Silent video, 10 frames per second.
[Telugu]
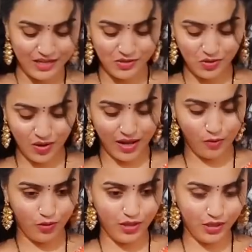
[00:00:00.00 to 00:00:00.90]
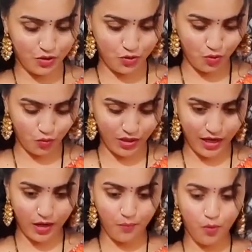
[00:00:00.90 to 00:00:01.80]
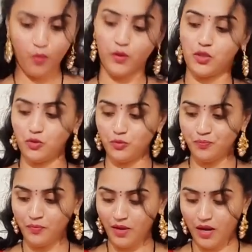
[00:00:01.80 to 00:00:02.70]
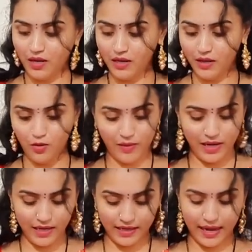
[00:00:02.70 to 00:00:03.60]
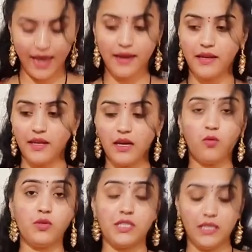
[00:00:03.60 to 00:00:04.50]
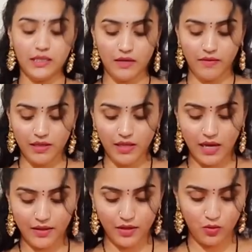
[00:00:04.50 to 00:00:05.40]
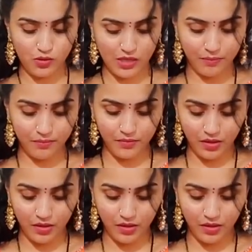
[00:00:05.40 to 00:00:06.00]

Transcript: సో అలా ఉండొచ్చు ఉండకపోవచ్చు అంటే నేను మళ్ళీ క్లారిటీగా వచ్చిన తర్వాత అదేదో సమ్